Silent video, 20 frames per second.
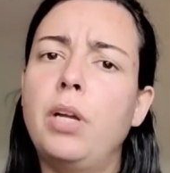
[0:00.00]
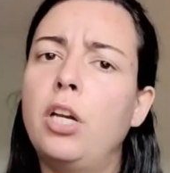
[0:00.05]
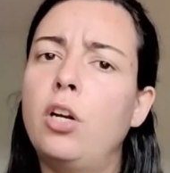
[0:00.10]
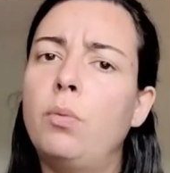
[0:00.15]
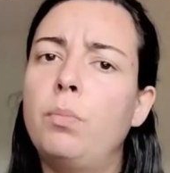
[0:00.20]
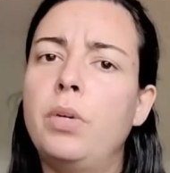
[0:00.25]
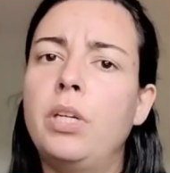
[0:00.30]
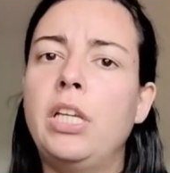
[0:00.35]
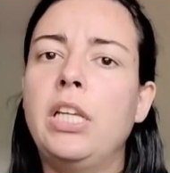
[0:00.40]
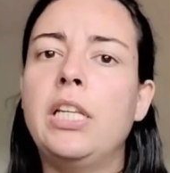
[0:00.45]

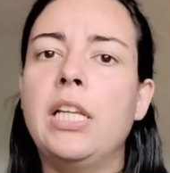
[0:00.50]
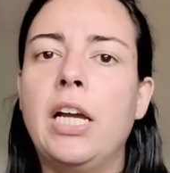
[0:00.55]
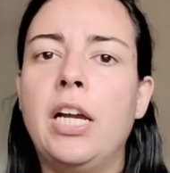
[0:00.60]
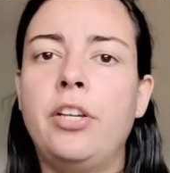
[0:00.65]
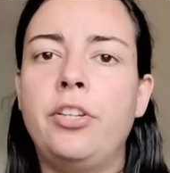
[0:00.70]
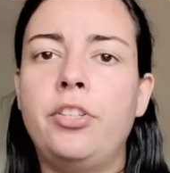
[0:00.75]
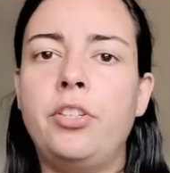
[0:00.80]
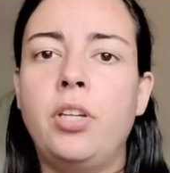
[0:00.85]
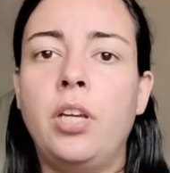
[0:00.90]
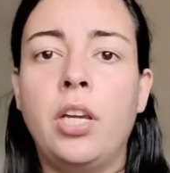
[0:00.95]
para a
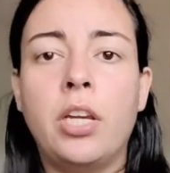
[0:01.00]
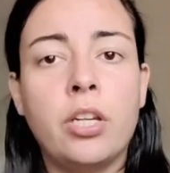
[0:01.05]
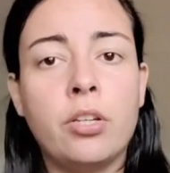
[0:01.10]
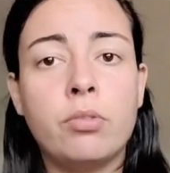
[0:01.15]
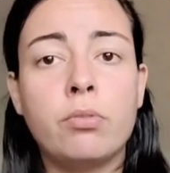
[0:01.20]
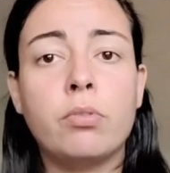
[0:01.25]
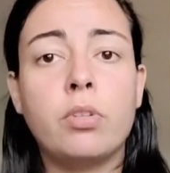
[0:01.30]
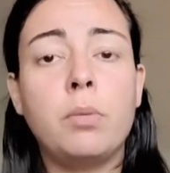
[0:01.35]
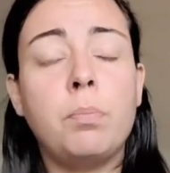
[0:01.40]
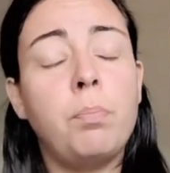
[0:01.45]
humanidade. É
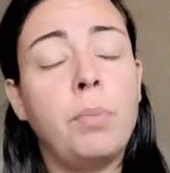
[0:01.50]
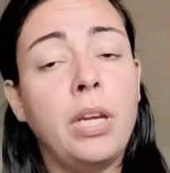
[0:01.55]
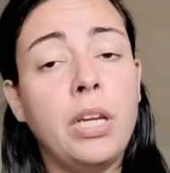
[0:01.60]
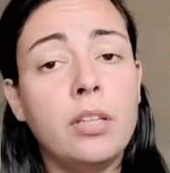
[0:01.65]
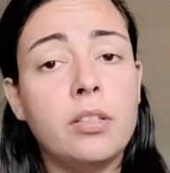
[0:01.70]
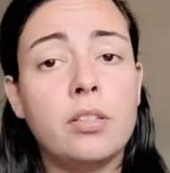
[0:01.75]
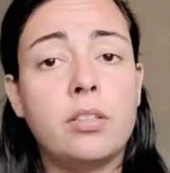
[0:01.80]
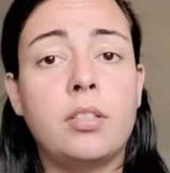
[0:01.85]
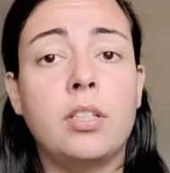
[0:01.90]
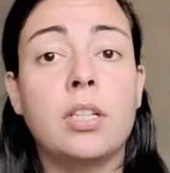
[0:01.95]
isso que
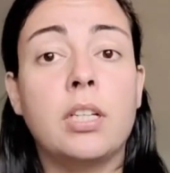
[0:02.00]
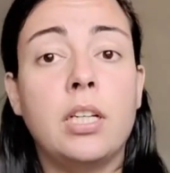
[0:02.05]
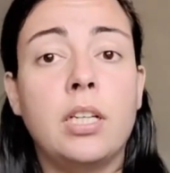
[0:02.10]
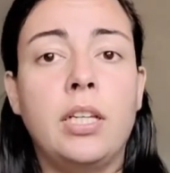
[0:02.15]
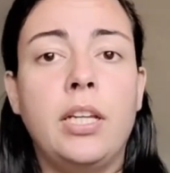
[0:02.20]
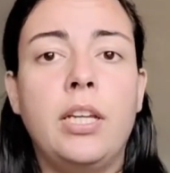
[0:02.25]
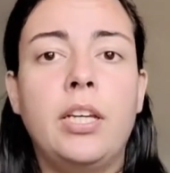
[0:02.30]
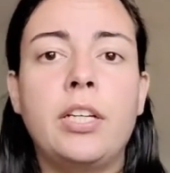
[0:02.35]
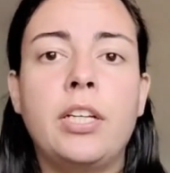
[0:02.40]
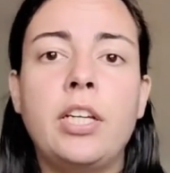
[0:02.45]
pensa essa
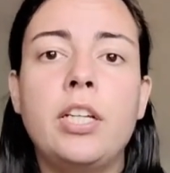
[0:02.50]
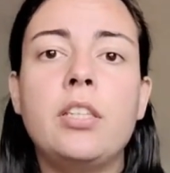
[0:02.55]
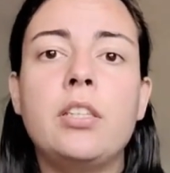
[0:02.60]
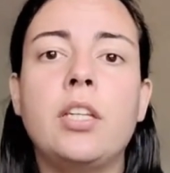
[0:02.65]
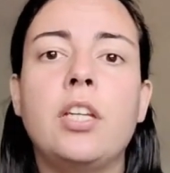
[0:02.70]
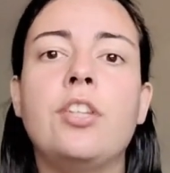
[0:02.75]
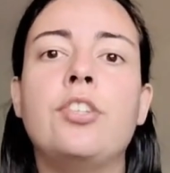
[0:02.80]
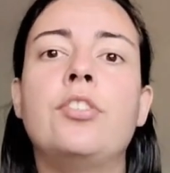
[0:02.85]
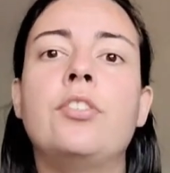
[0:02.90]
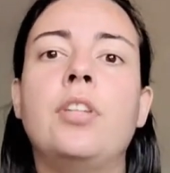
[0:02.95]
galera que
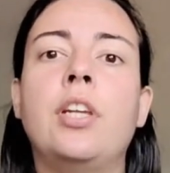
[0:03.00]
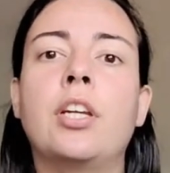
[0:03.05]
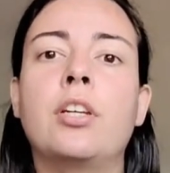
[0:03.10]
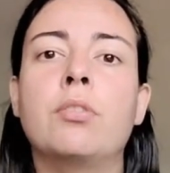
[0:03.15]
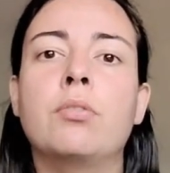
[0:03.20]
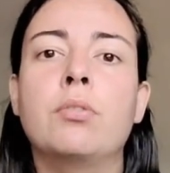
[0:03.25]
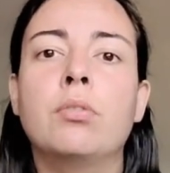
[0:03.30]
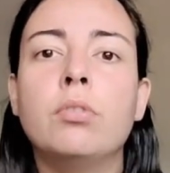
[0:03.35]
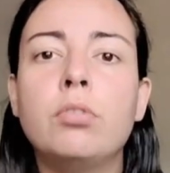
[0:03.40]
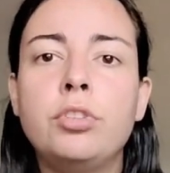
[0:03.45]
entende
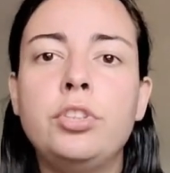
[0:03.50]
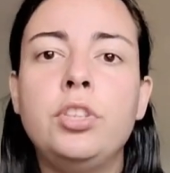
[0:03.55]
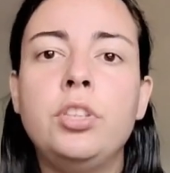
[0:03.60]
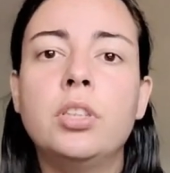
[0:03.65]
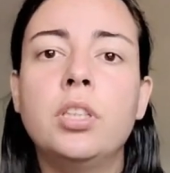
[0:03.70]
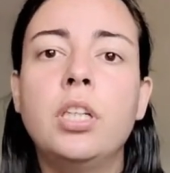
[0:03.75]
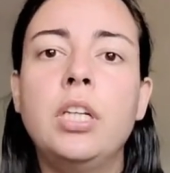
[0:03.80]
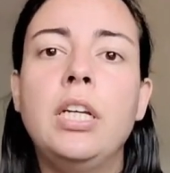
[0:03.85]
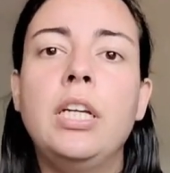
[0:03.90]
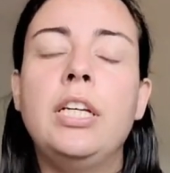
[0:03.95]

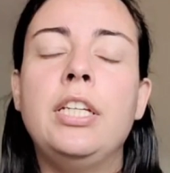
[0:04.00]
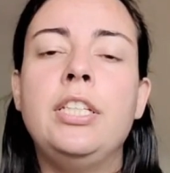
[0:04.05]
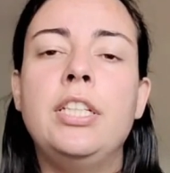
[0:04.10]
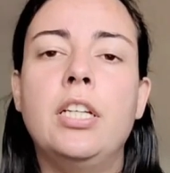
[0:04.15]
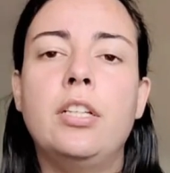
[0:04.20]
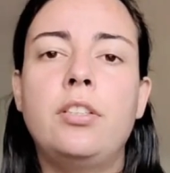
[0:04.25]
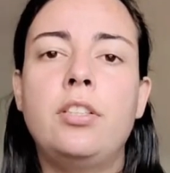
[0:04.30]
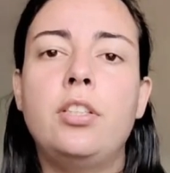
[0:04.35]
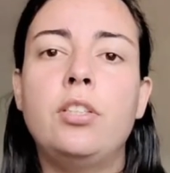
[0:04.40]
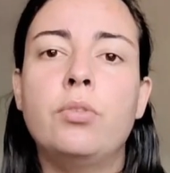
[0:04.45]
tecnologia
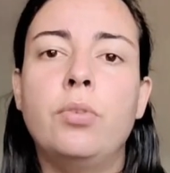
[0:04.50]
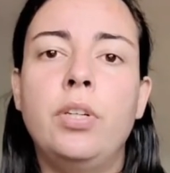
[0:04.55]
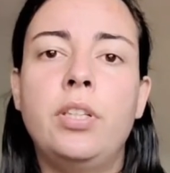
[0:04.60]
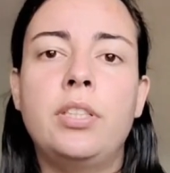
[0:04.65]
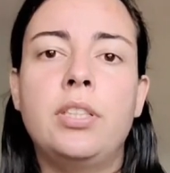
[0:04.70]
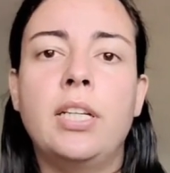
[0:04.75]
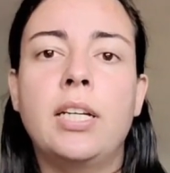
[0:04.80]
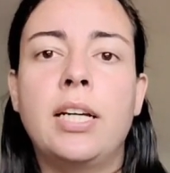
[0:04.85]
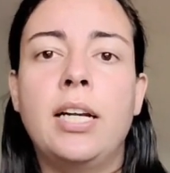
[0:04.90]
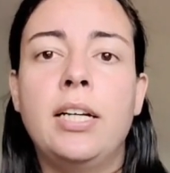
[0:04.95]
e assinou
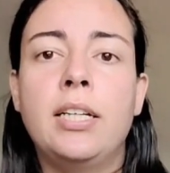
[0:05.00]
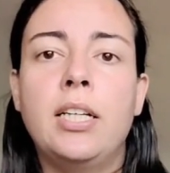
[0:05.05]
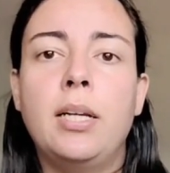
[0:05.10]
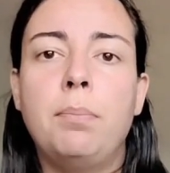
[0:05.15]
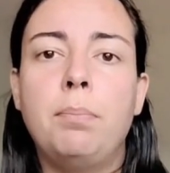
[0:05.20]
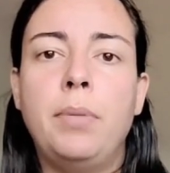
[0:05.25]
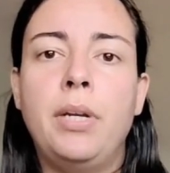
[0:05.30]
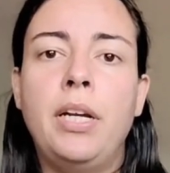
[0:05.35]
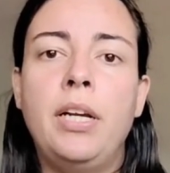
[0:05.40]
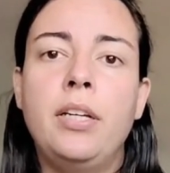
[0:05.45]
esta carta
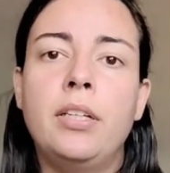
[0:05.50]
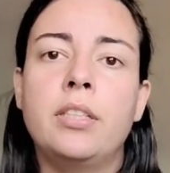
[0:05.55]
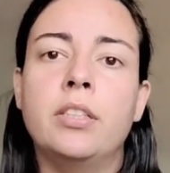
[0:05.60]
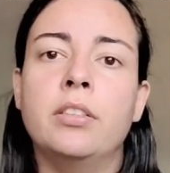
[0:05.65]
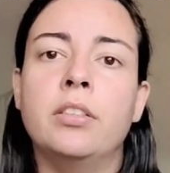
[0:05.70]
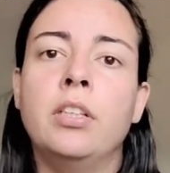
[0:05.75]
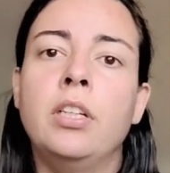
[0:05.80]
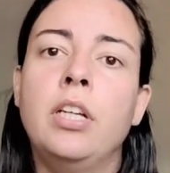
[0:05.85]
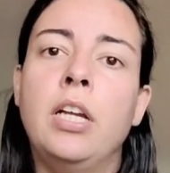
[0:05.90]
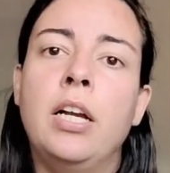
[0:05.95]

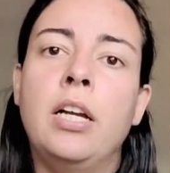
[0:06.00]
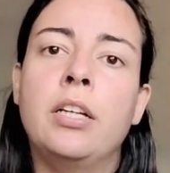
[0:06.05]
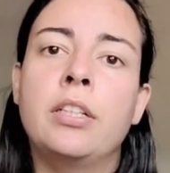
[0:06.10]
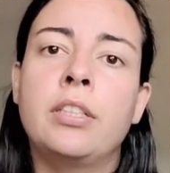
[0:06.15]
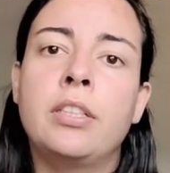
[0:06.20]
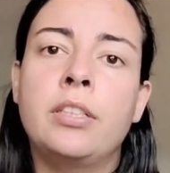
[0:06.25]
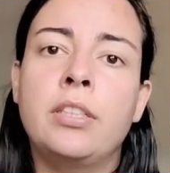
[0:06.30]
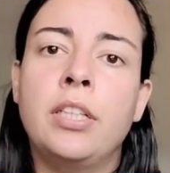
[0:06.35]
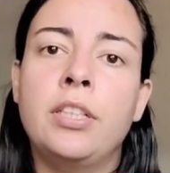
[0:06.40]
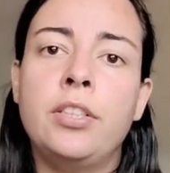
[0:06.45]
aberta
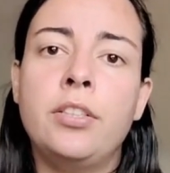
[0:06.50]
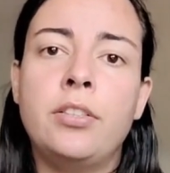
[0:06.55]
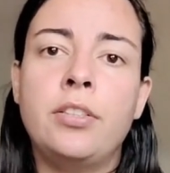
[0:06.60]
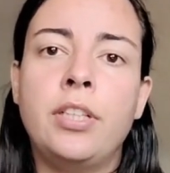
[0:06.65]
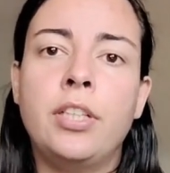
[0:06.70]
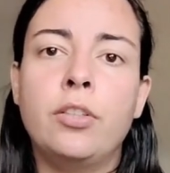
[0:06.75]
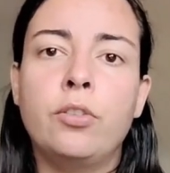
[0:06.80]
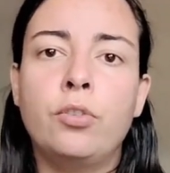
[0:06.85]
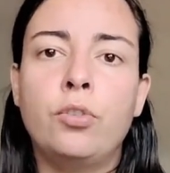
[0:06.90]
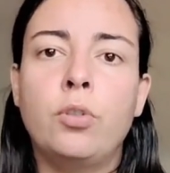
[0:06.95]
que está
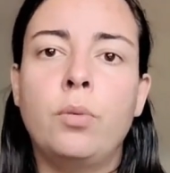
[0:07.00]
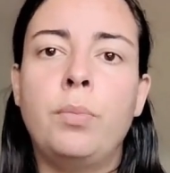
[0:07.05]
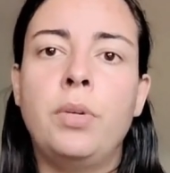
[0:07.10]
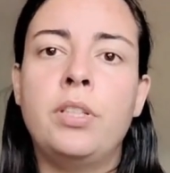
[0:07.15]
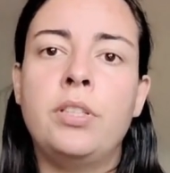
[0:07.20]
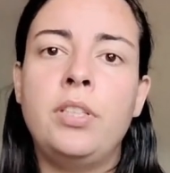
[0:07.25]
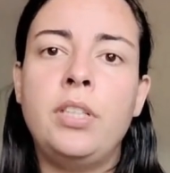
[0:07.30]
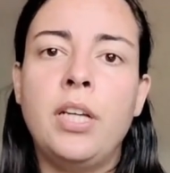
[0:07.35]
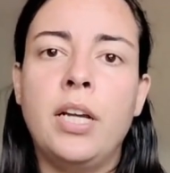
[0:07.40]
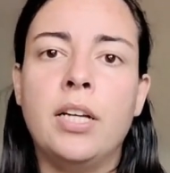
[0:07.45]
dizendo
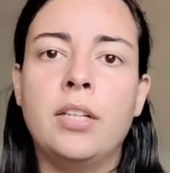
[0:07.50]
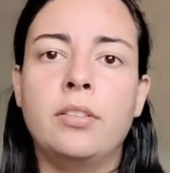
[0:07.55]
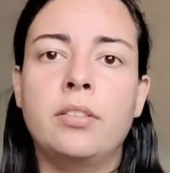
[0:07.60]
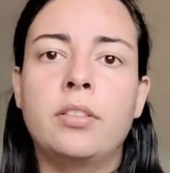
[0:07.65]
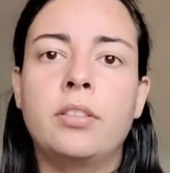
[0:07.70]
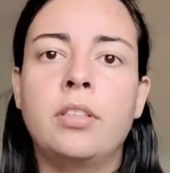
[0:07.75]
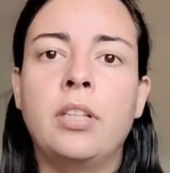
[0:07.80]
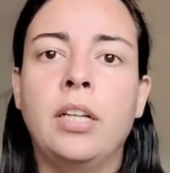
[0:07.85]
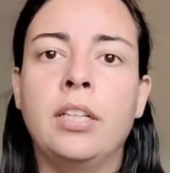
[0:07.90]
sobre as IAs.